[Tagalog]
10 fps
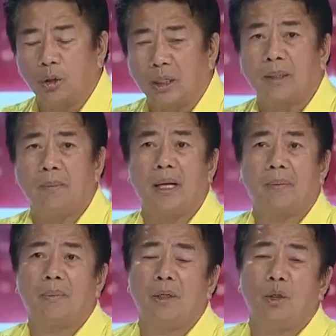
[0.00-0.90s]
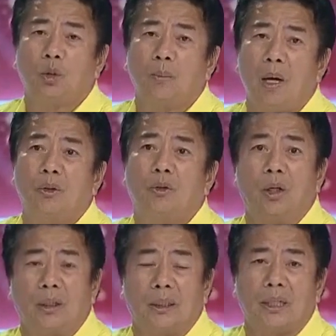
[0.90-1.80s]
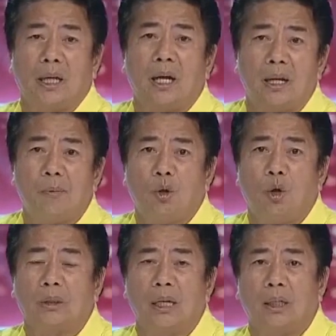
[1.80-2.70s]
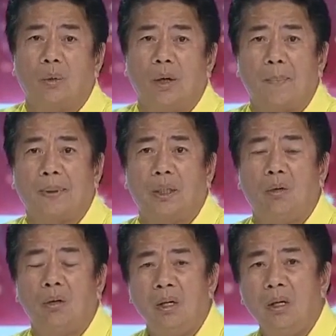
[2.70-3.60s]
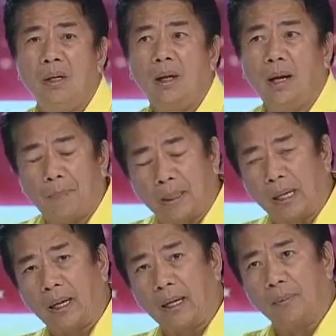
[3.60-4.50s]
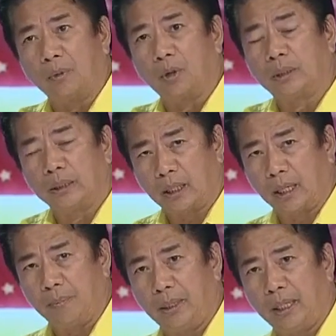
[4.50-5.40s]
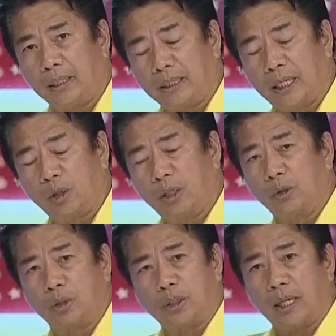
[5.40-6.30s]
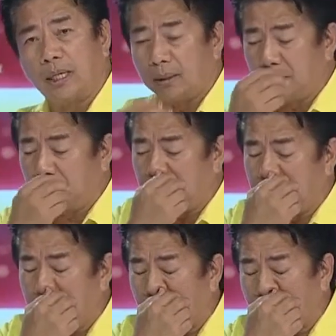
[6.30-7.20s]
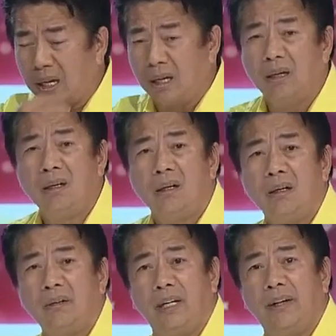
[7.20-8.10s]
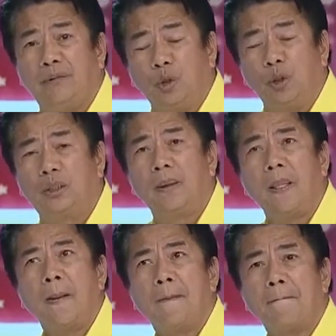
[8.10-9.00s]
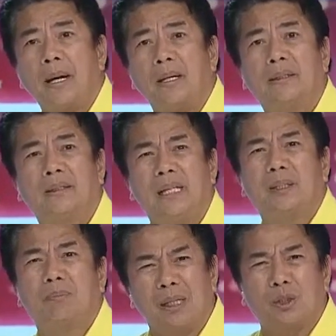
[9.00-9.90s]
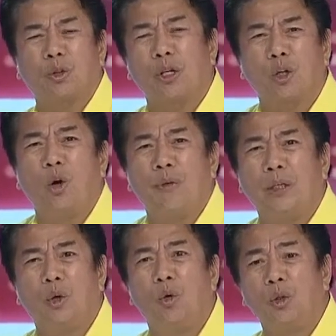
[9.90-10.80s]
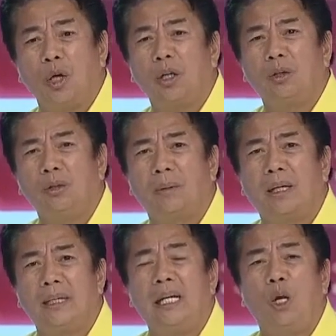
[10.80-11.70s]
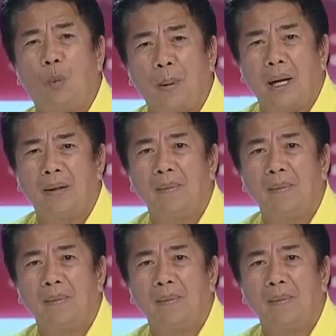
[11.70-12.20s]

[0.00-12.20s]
Kasi mahirap naman nung tumawag doon. Kasi ang alam ko, talagang wala pa daw. Ang pagkakaalam ko, sa isang kaibigan na tigaron, nandun sila, nagbigay ng mga relief goods, parang six months to recover daw yung, ano, yung mga ilaw pa.